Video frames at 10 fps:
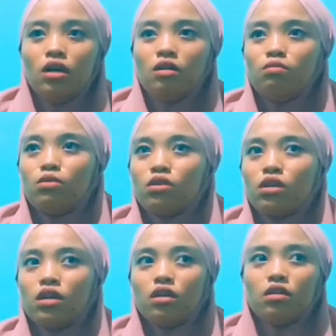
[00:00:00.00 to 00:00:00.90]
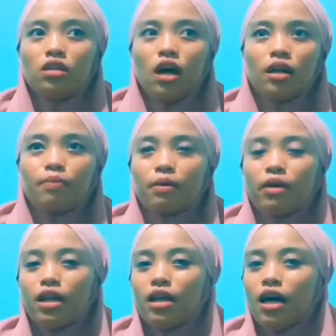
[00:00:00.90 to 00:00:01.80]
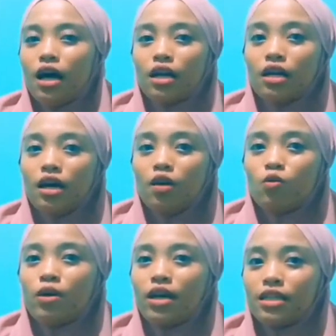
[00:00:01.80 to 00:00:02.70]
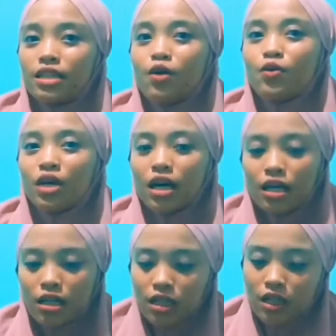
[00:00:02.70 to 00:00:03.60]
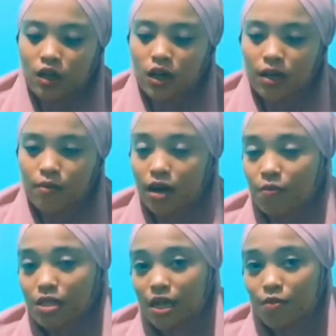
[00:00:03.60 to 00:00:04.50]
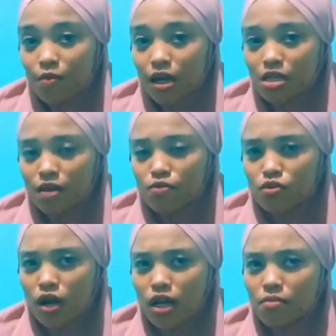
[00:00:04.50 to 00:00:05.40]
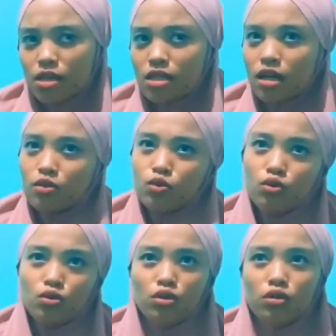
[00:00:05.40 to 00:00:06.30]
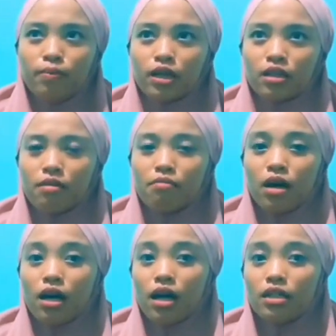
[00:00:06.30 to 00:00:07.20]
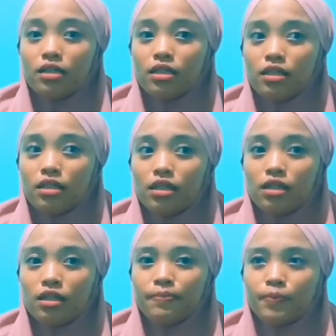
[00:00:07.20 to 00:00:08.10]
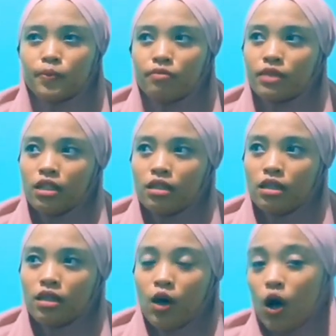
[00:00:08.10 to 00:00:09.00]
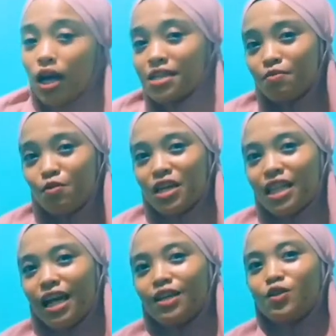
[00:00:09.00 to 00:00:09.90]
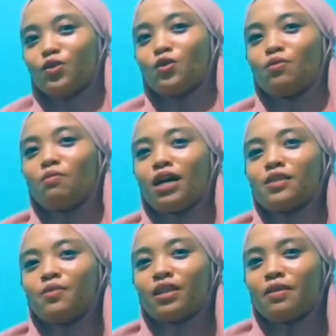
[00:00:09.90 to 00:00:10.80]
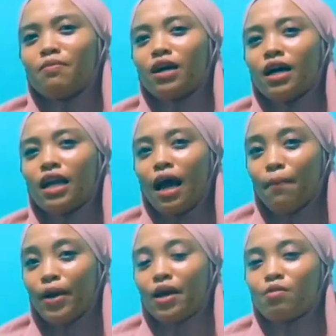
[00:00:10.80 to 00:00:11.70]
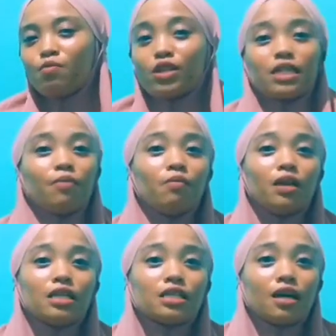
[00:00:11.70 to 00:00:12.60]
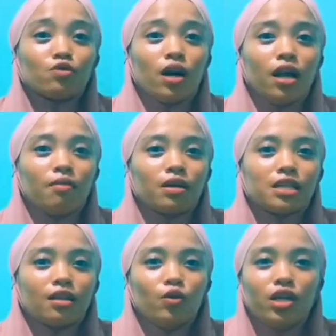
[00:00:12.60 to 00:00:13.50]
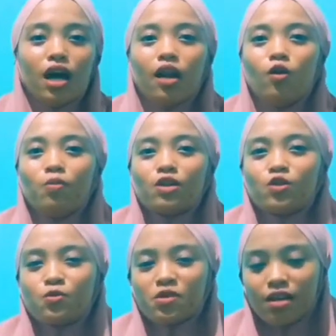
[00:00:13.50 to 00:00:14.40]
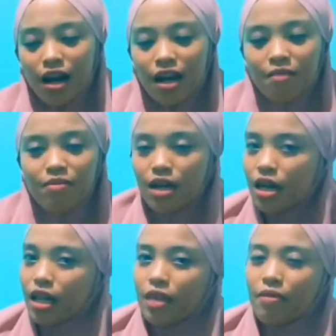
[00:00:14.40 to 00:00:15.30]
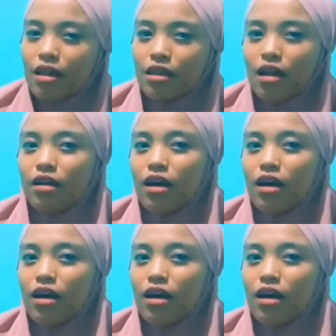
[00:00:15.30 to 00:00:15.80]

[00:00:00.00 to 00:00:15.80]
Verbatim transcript: Mungkin dari perbedaan harga lumayan jauh ya. Oke, mengapa saya memilih Samsung A51? Pertimbangannya Oke, sebelum kita lanjut untuk membahas pertimbangan apa yang membuat saya memilih Samsung A51, jangan lupa subscribe dan aktifkan tanda